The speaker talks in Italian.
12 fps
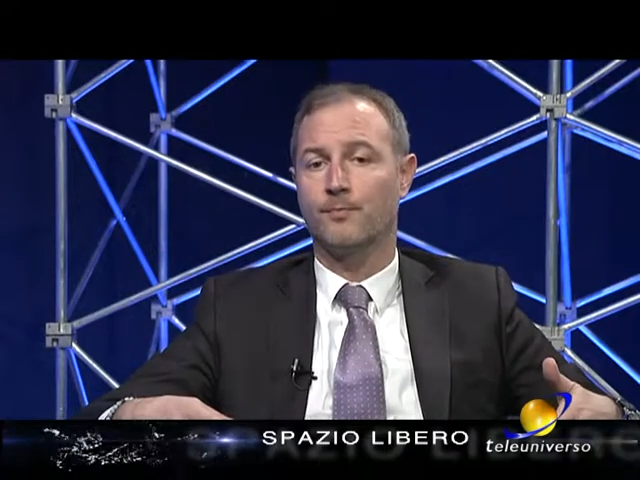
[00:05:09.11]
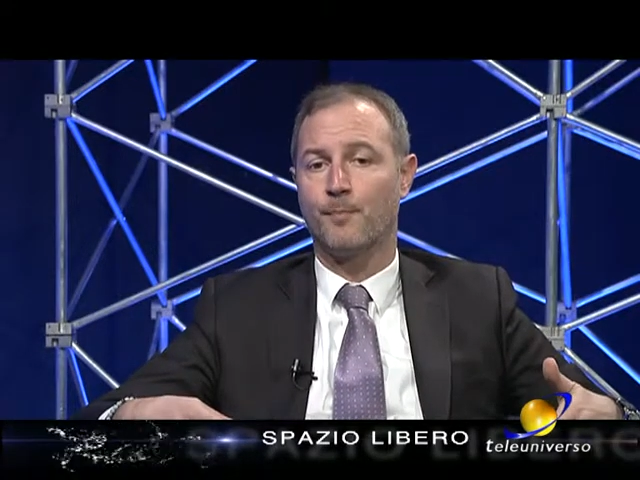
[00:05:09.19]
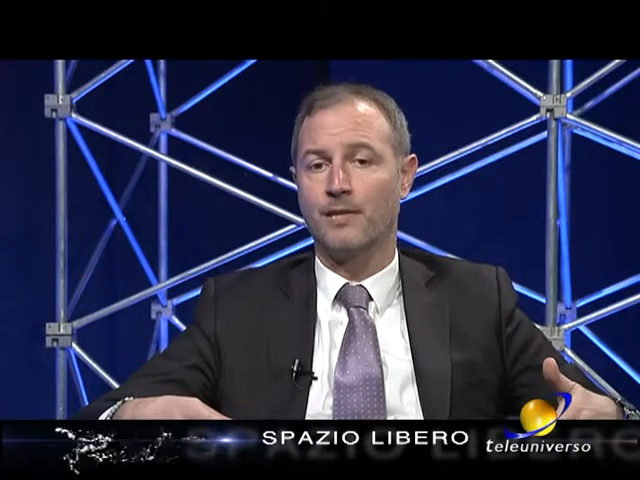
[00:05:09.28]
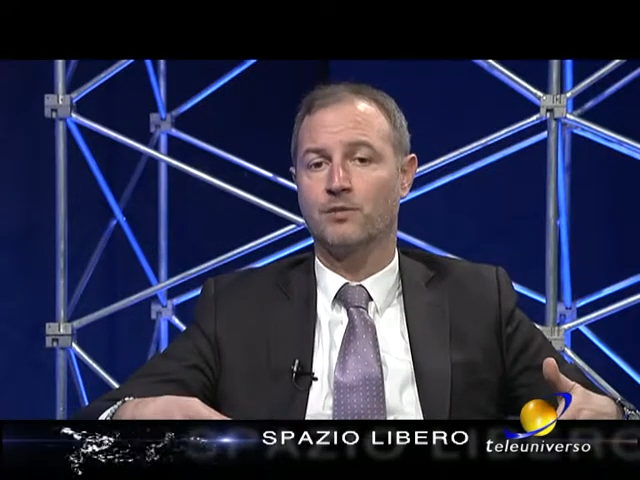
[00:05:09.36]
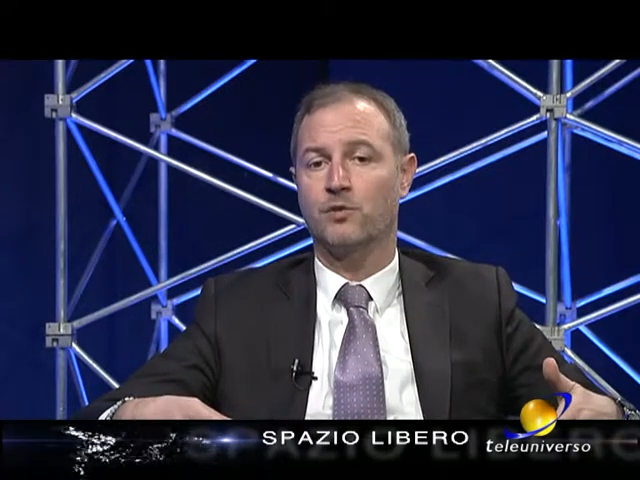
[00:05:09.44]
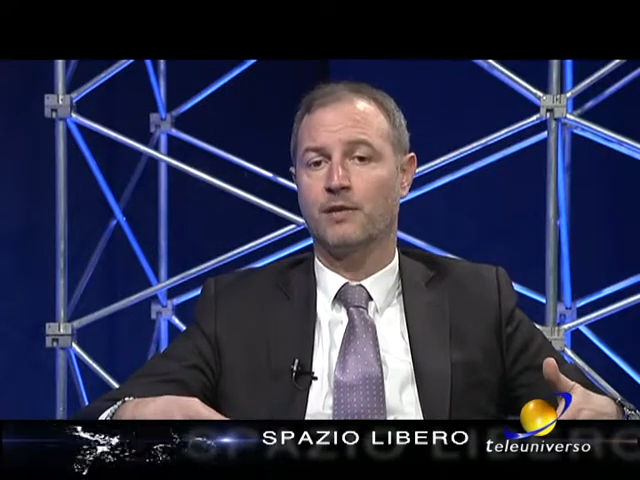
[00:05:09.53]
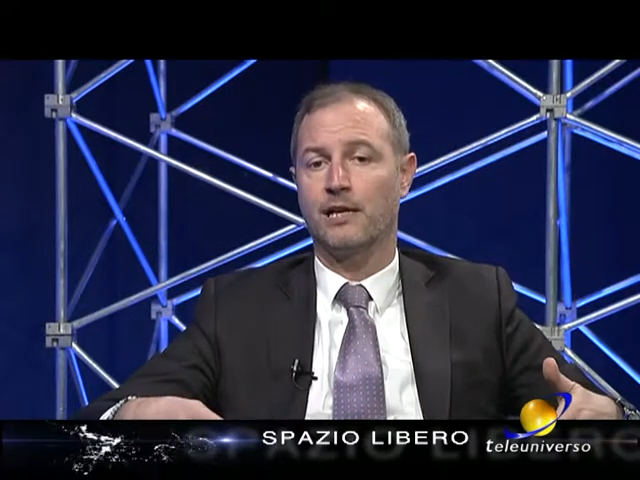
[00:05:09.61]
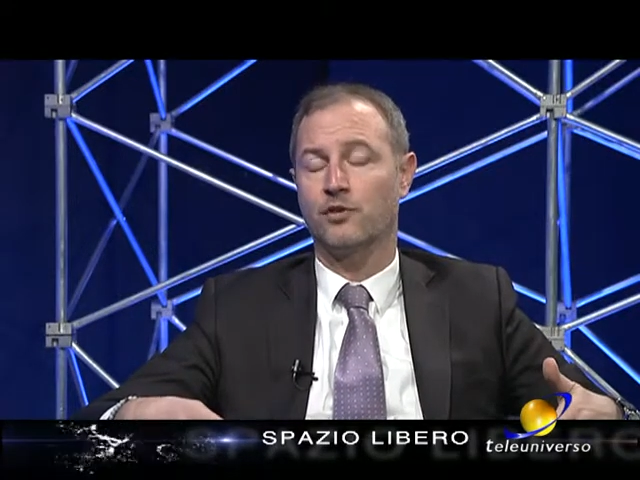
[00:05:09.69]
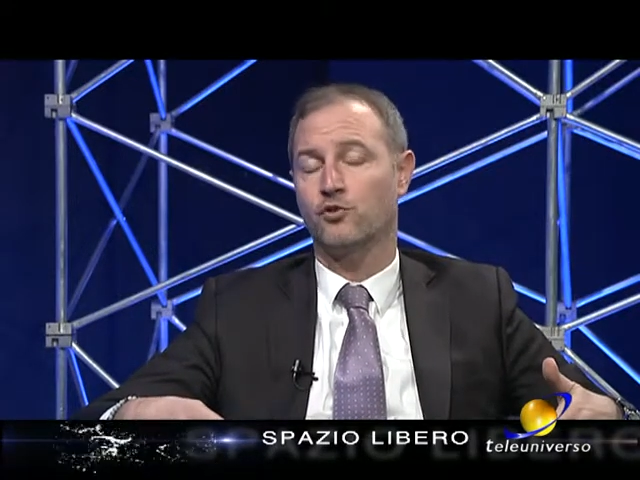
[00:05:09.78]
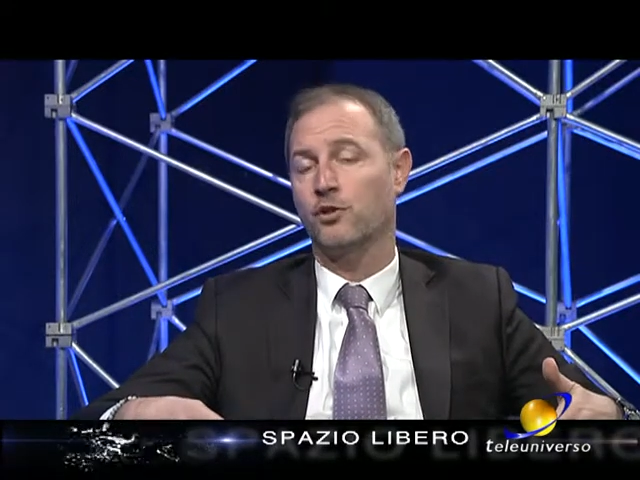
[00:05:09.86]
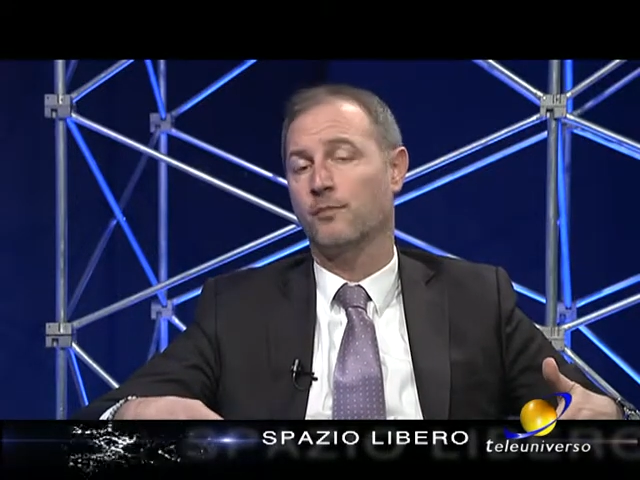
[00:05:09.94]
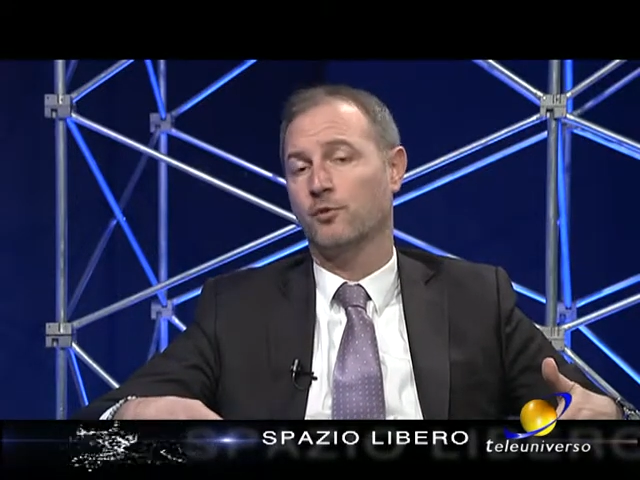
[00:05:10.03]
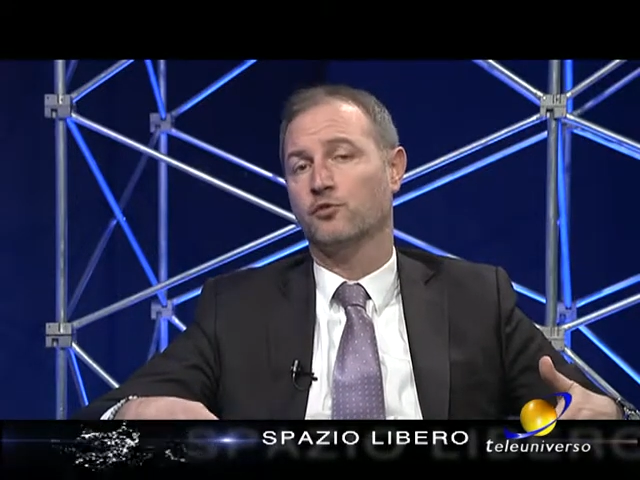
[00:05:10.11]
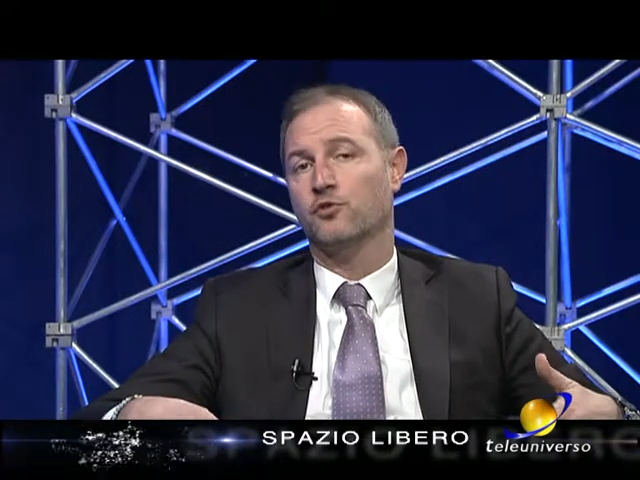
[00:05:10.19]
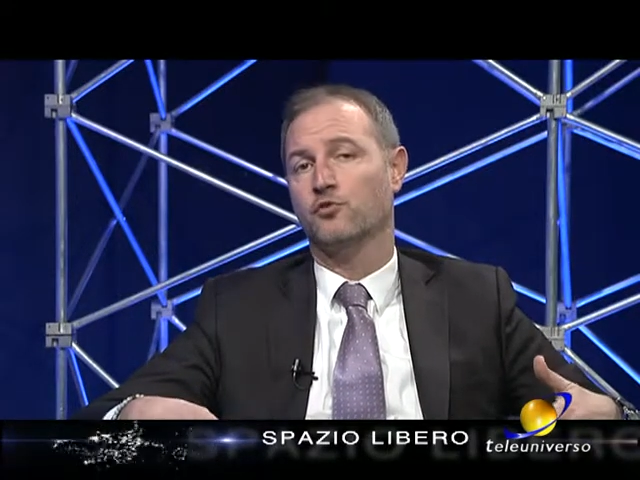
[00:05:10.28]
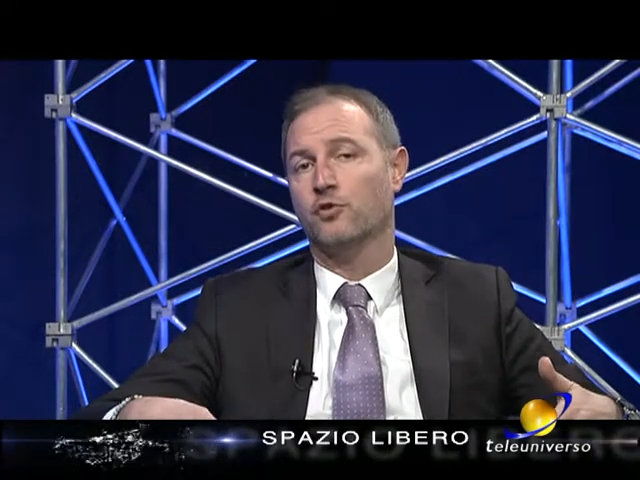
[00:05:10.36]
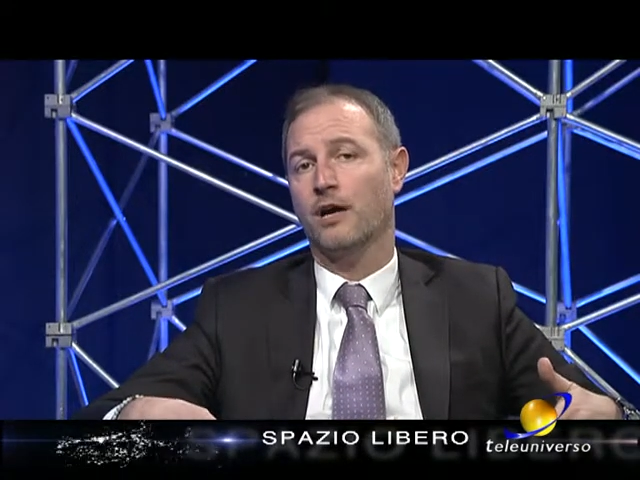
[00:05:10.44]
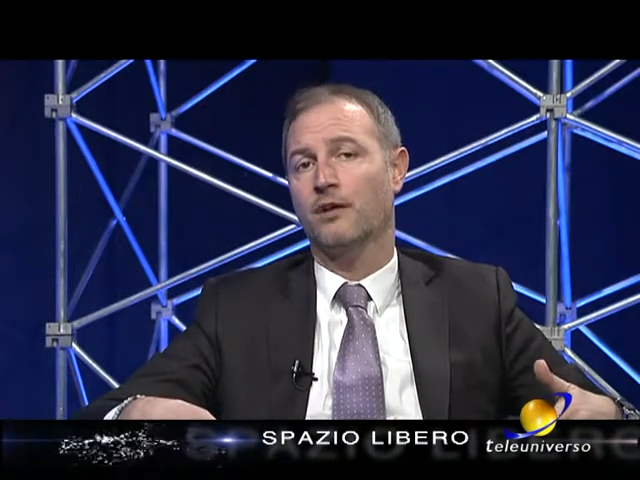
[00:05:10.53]
penso che la Regione possa
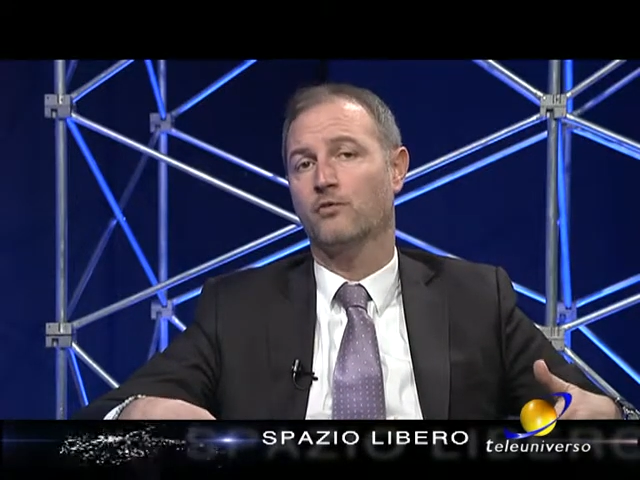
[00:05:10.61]
giocare